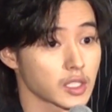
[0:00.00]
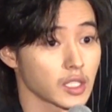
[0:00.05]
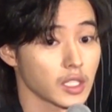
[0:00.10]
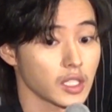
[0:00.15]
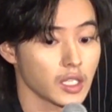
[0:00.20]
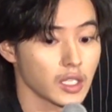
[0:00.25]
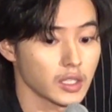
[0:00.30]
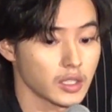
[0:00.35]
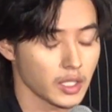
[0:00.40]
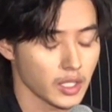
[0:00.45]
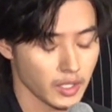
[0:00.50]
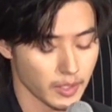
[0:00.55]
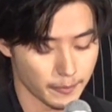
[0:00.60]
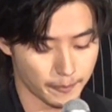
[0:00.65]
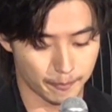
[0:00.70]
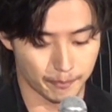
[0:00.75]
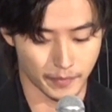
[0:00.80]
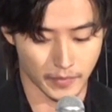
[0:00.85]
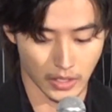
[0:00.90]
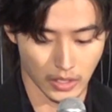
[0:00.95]
えられ
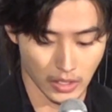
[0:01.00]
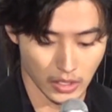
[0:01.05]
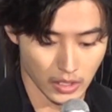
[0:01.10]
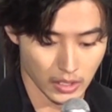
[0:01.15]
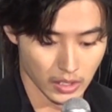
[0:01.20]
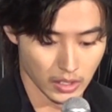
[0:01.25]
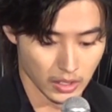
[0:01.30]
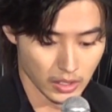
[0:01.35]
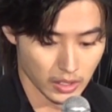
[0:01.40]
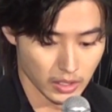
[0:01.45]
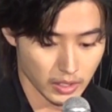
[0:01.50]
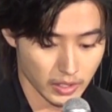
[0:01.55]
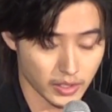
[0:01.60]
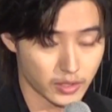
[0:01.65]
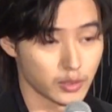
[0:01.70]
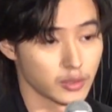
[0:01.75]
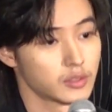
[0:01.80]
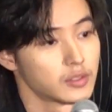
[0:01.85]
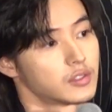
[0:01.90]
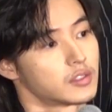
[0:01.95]
てい
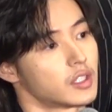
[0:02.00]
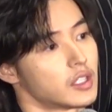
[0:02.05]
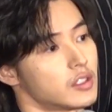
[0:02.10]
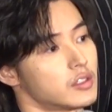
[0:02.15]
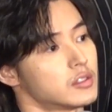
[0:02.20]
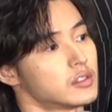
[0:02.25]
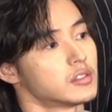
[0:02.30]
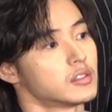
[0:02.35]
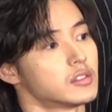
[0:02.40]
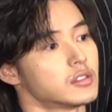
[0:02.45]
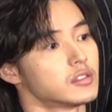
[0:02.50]
くっていう